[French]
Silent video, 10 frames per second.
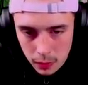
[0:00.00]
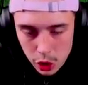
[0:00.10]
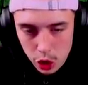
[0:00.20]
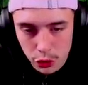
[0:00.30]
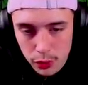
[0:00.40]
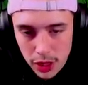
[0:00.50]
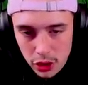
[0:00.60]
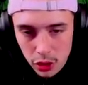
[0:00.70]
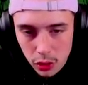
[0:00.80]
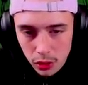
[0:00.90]
Ouais, suis te fous de ma
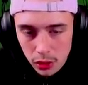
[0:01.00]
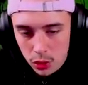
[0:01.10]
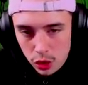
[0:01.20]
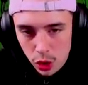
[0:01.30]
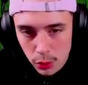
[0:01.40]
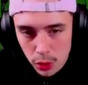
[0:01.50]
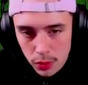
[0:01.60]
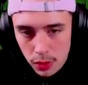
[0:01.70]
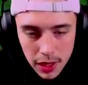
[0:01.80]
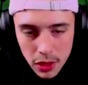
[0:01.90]
gueule, gros. C'est quoi ce
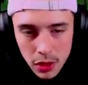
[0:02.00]
bloom Bah